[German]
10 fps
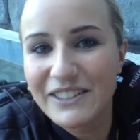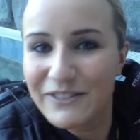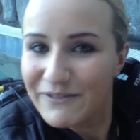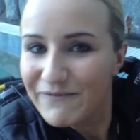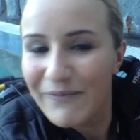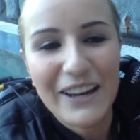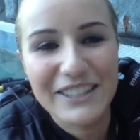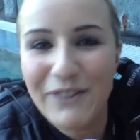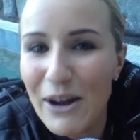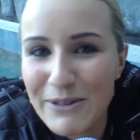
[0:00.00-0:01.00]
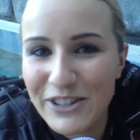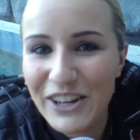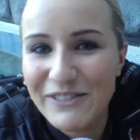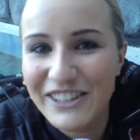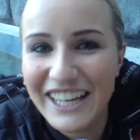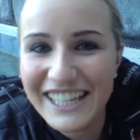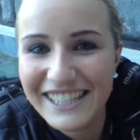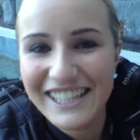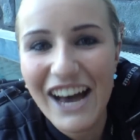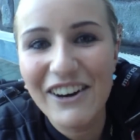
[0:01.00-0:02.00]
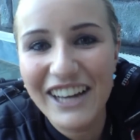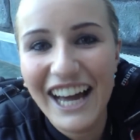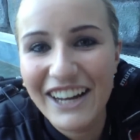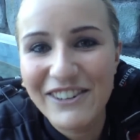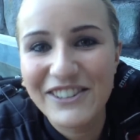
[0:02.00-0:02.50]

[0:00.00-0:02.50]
Ich, ich freue mich schon auf den nächsten Tauchgang